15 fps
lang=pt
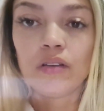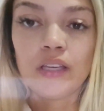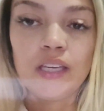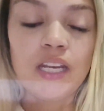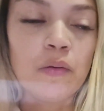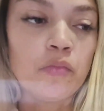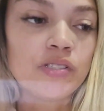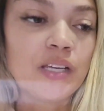
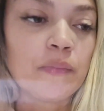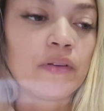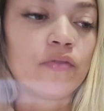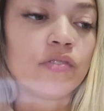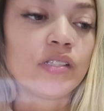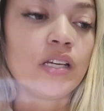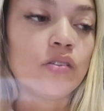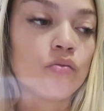queria mostrar pra
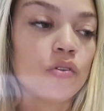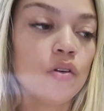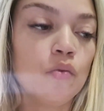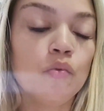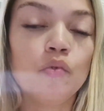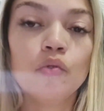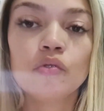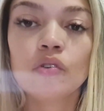vocês o que eu
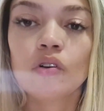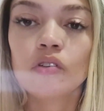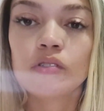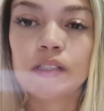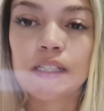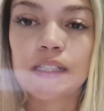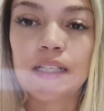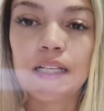uso. Eu gosto
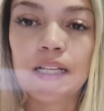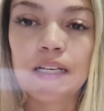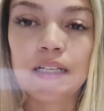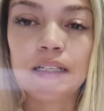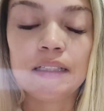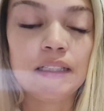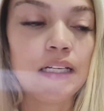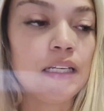aqui
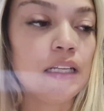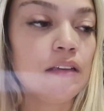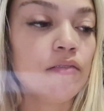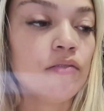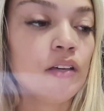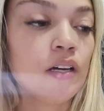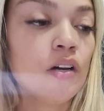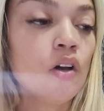da, da
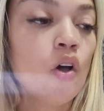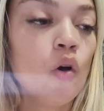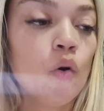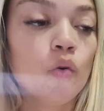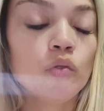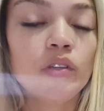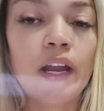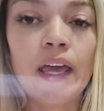Nivea,
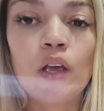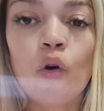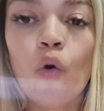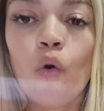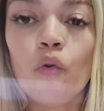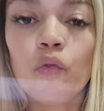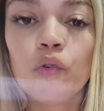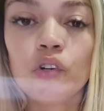o Dry
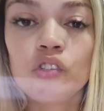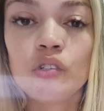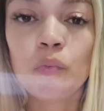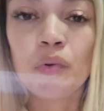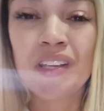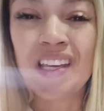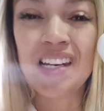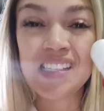Comfort,
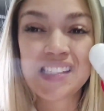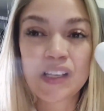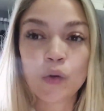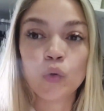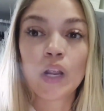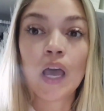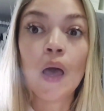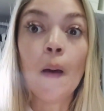porque ele
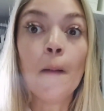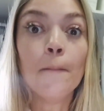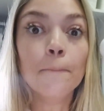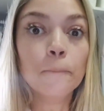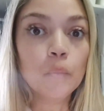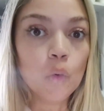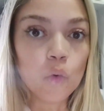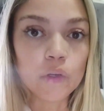segura
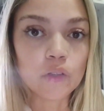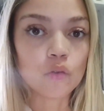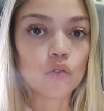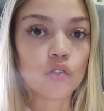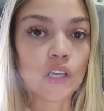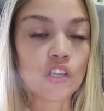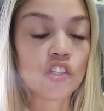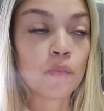muito,
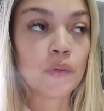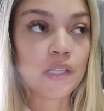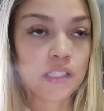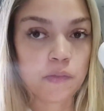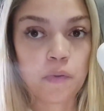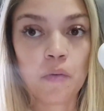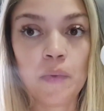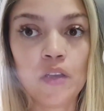gente,
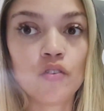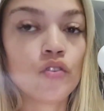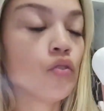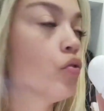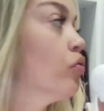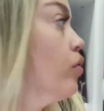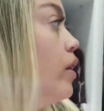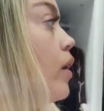principalmente
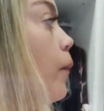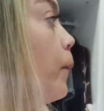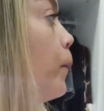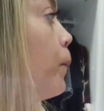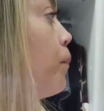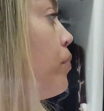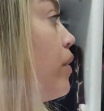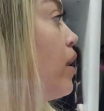no verão.
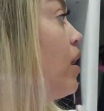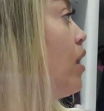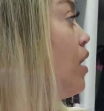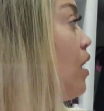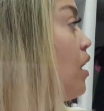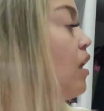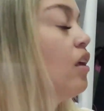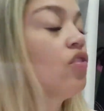
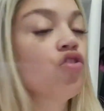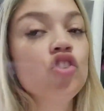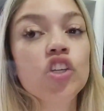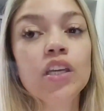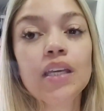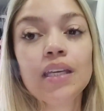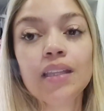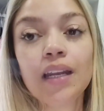
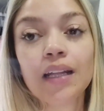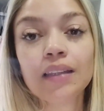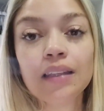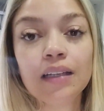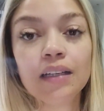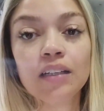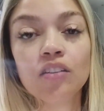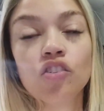De
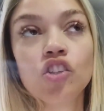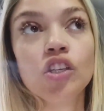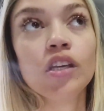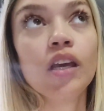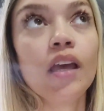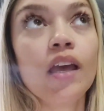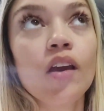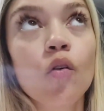
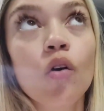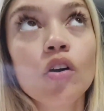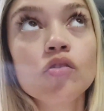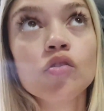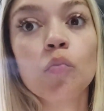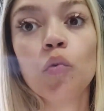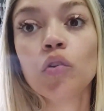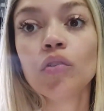hidratante, eu
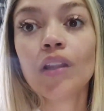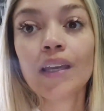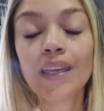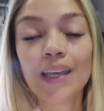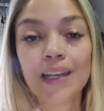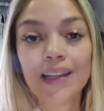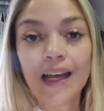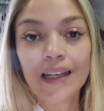gosto muito
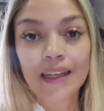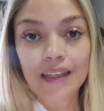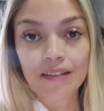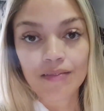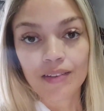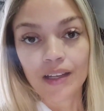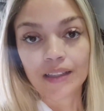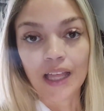daquele da
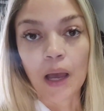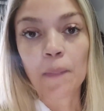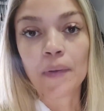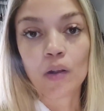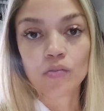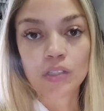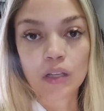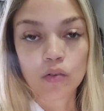Nivea, tá?
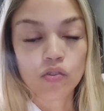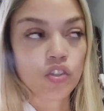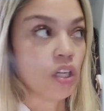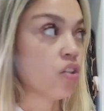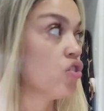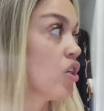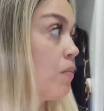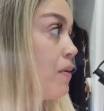Pra usar no dia a
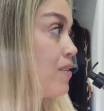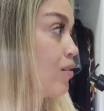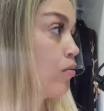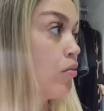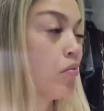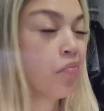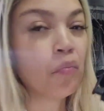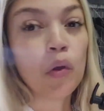dia, mas
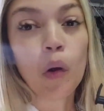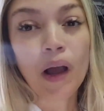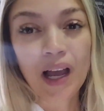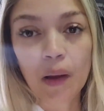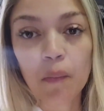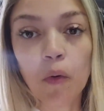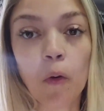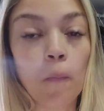o meu
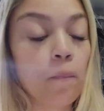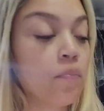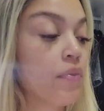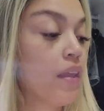acabou.